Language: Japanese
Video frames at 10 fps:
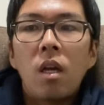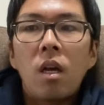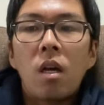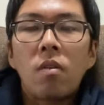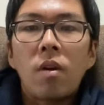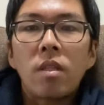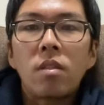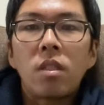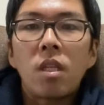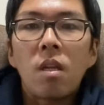アドバイス
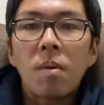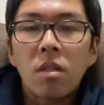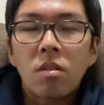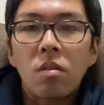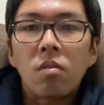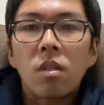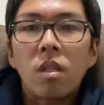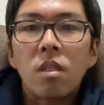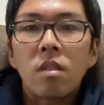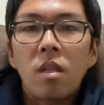していますということなん
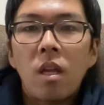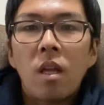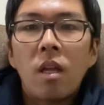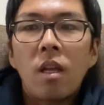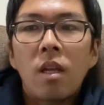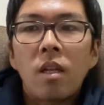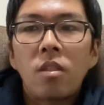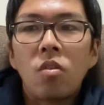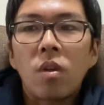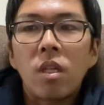ですね。
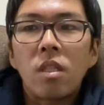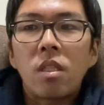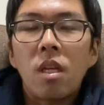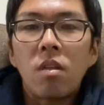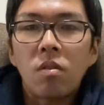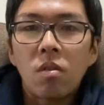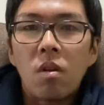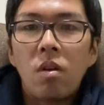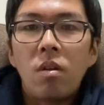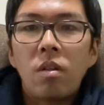助言していると
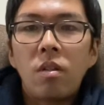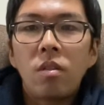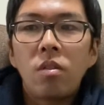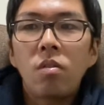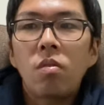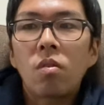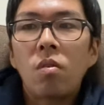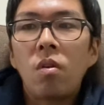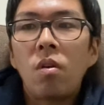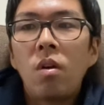いうこと
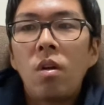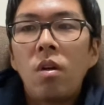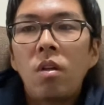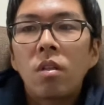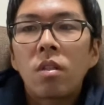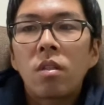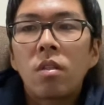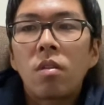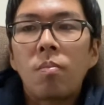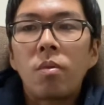を
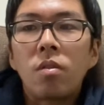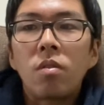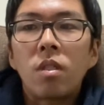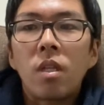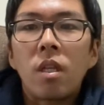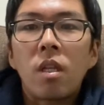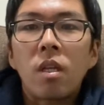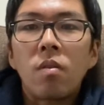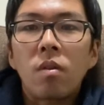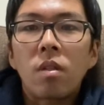トップのニュースで出て
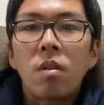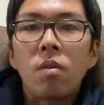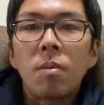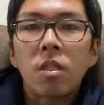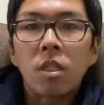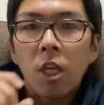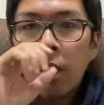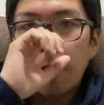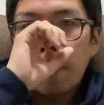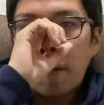きておりまして、
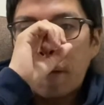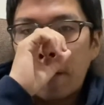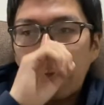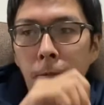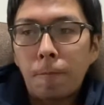は